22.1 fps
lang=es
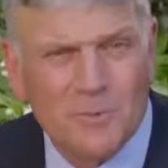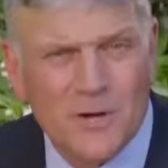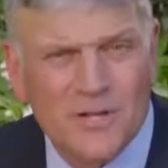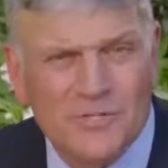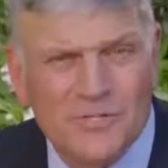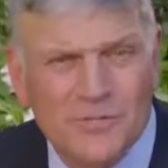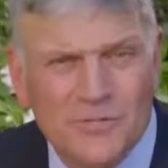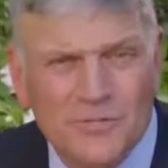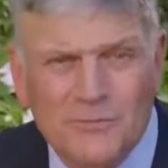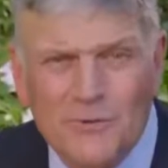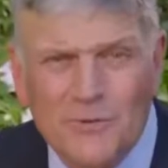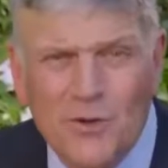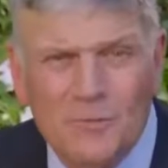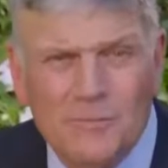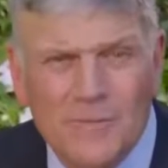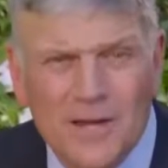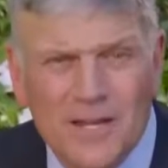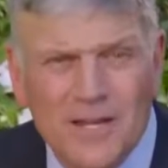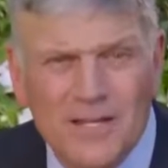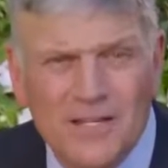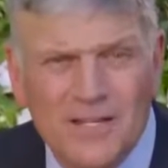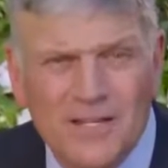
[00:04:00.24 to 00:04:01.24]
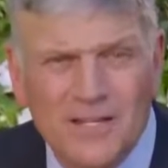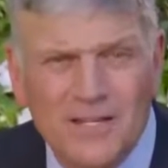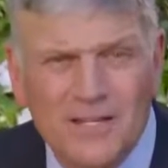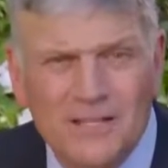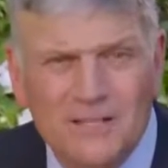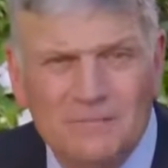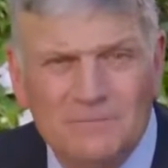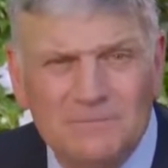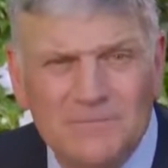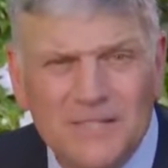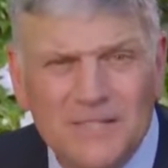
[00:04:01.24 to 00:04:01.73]
estar en la presencia
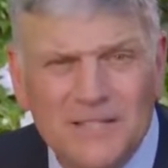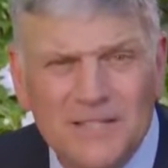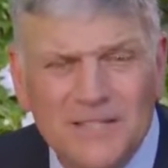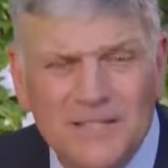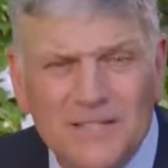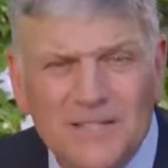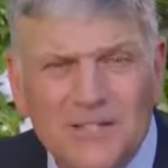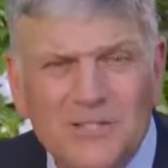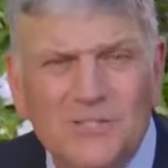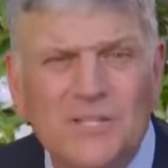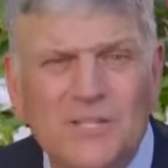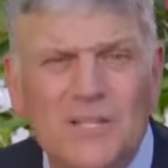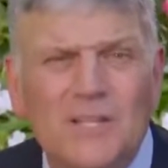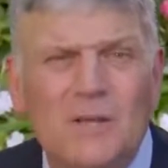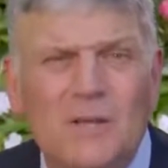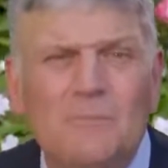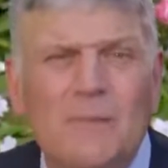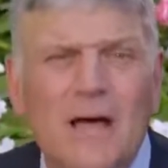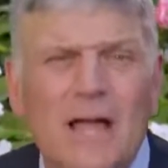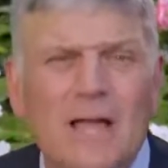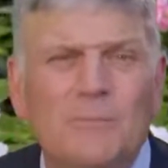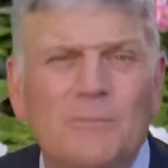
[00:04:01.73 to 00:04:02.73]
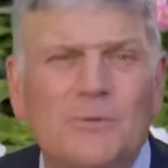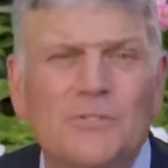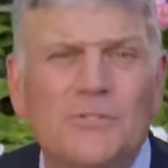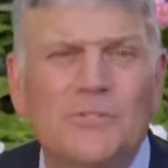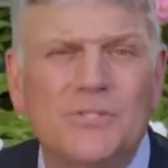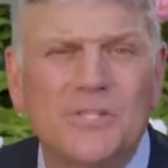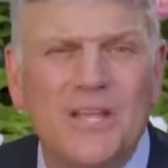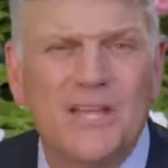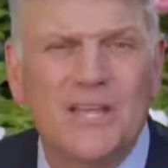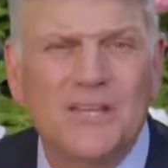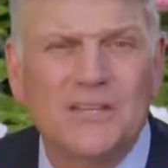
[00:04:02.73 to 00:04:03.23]
de Dios. La Biblia
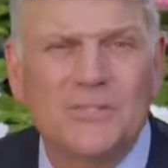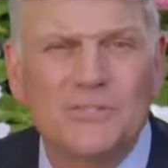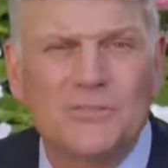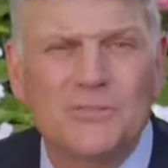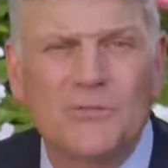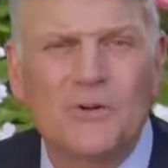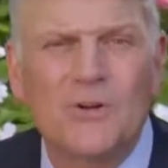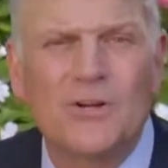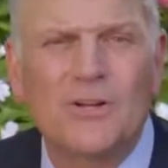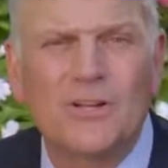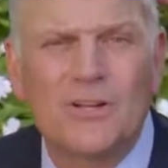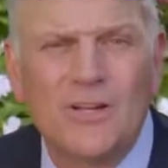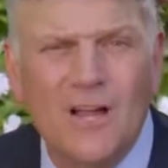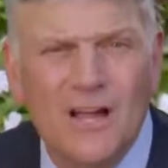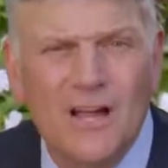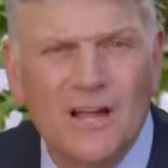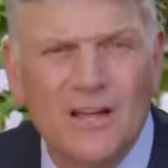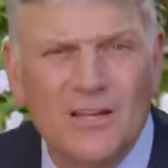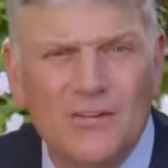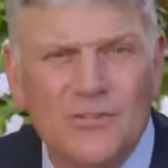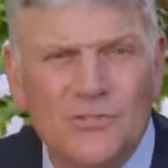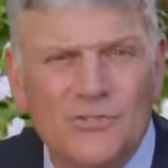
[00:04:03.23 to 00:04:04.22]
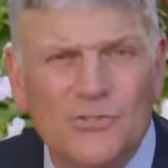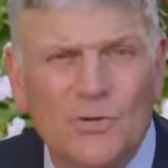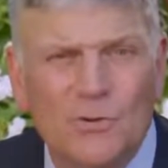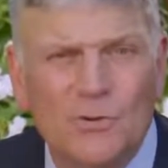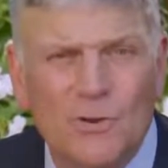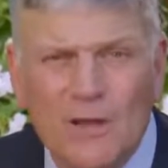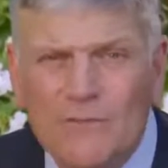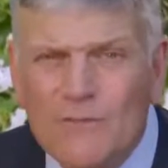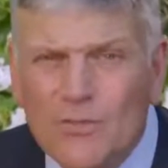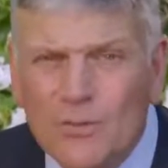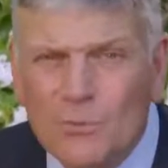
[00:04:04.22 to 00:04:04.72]
dice, porque de tal
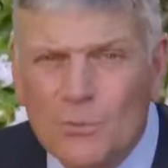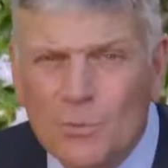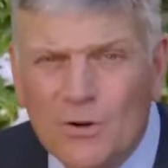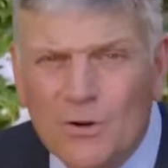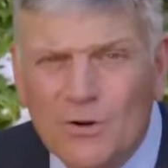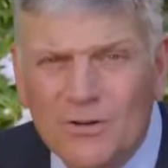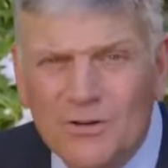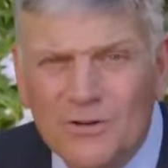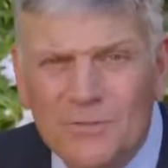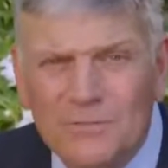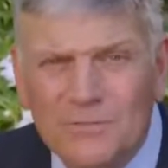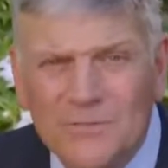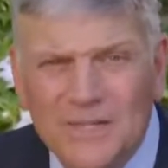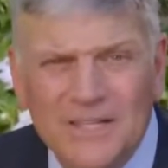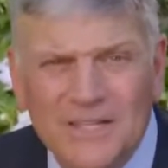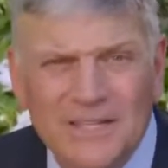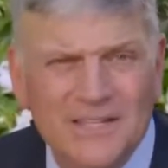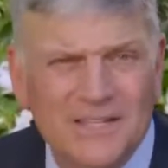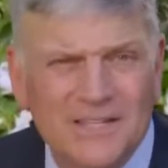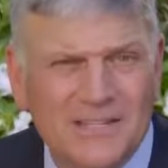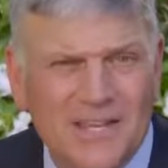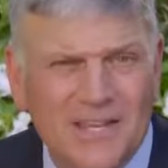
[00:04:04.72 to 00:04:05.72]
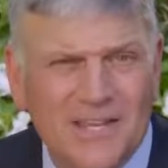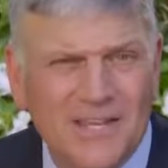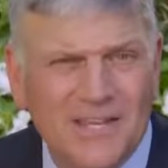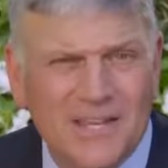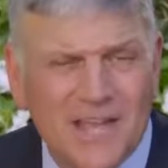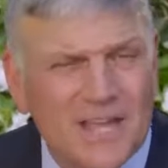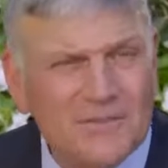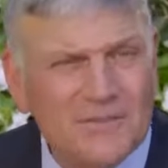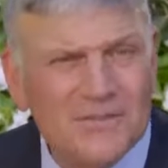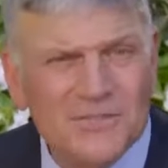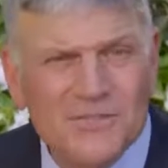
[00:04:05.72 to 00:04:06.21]
manera amó Dios al mundo
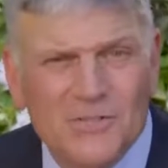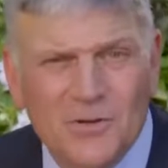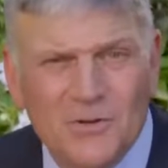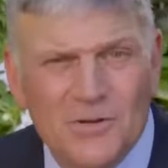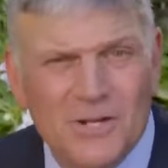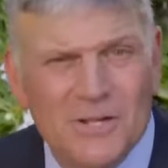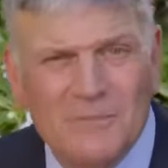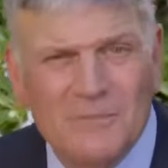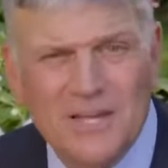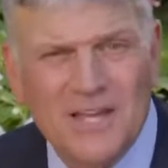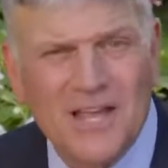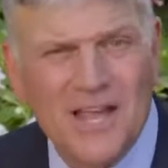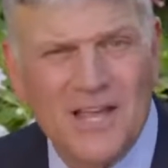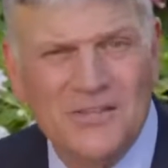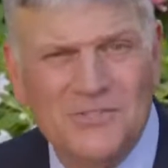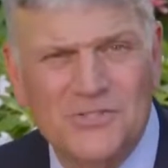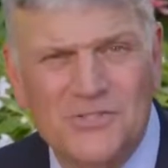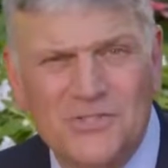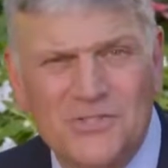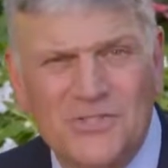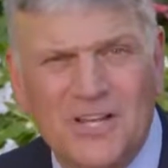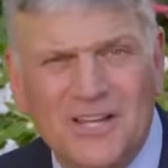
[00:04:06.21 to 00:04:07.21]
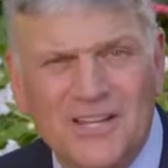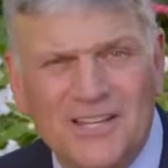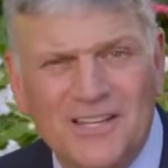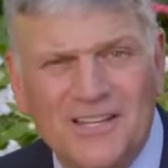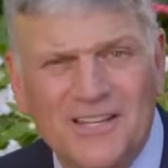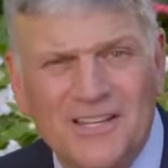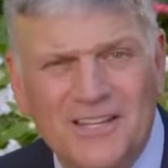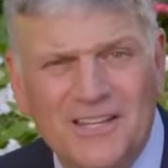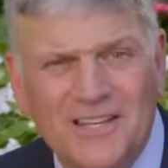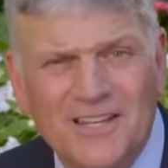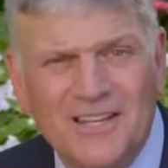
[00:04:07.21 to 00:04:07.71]
que dio a su Hijo
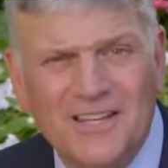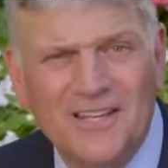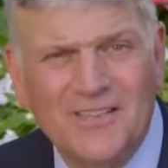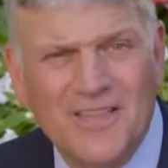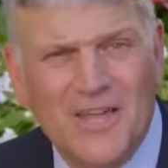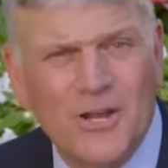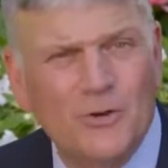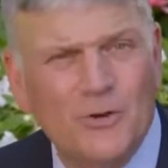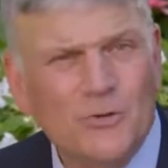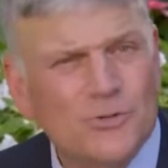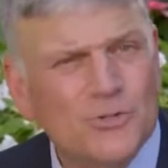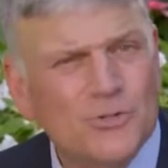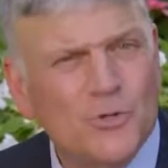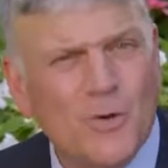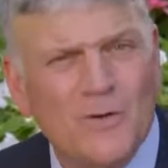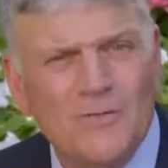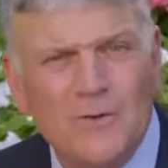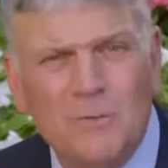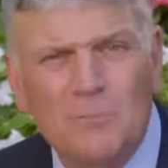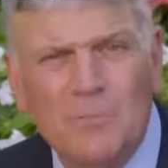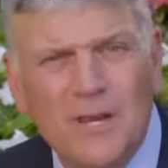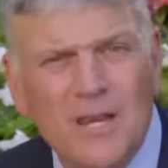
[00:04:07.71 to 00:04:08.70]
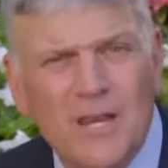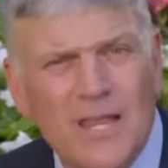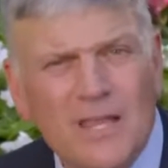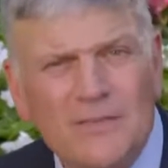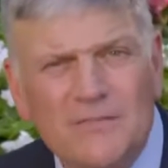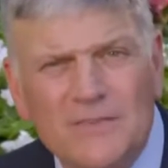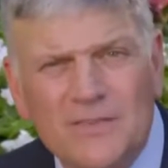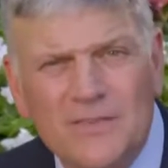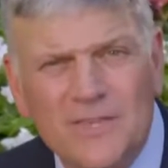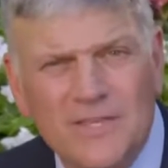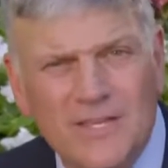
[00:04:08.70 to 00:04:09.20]
unigénito para que todo
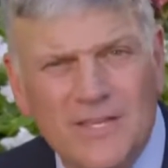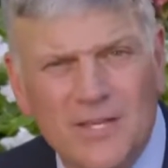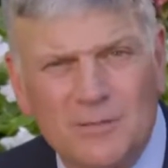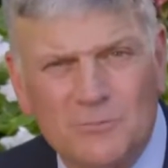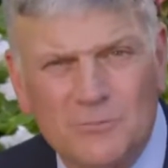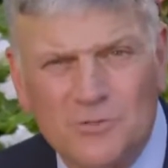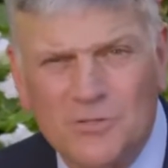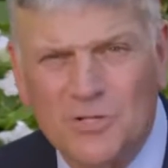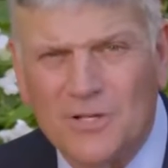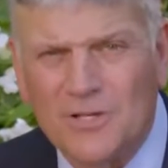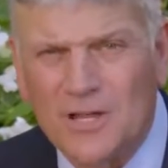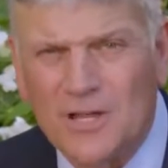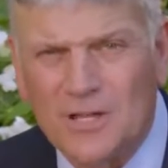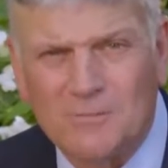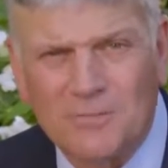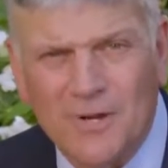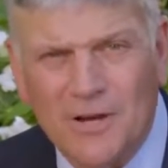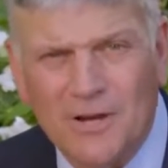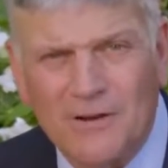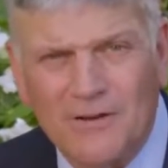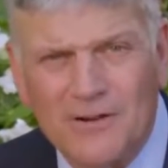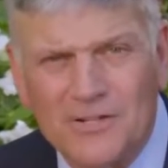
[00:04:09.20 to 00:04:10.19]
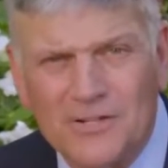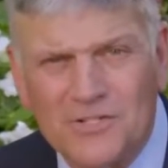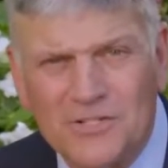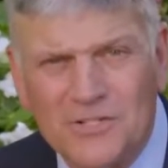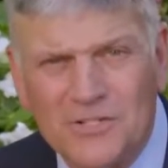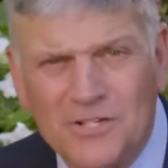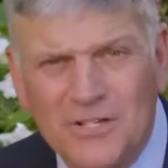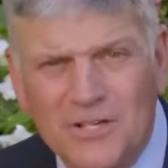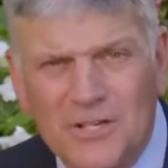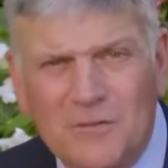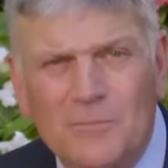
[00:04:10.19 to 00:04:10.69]
aquel que en Él cree no se
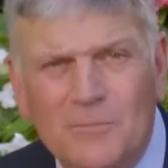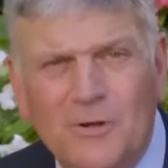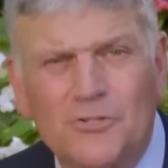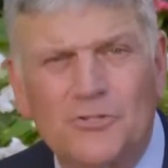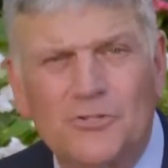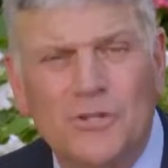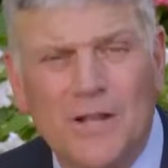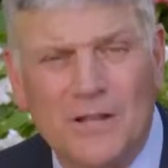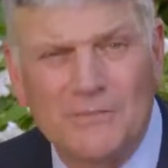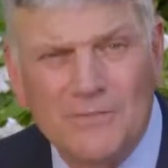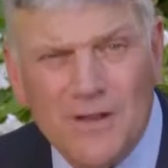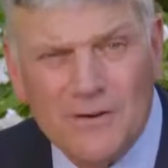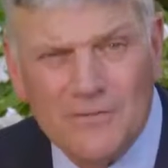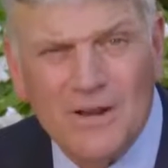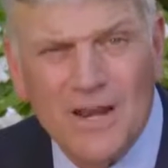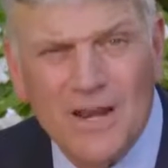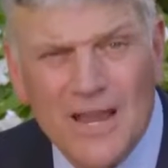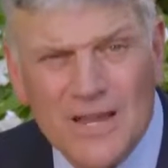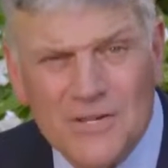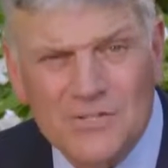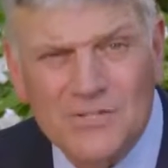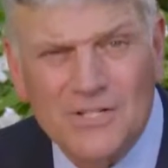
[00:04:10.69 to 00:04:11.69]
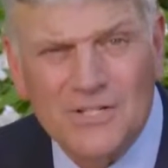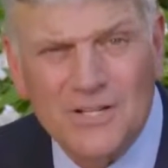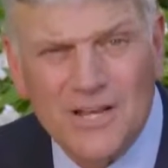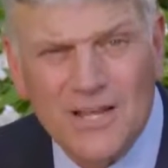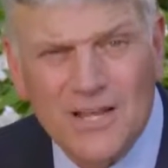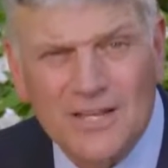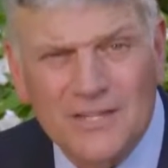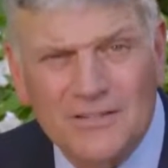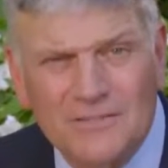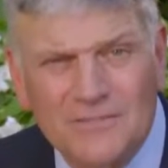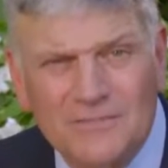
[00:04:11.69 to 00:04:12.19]
pierda, mas tenga
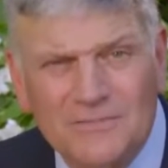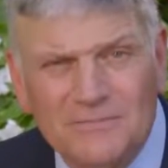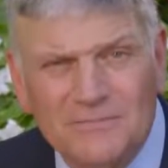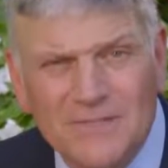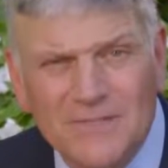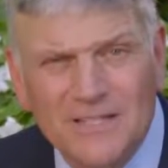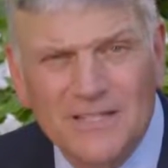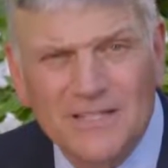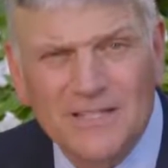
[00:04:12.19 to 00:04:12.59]
vida eterna.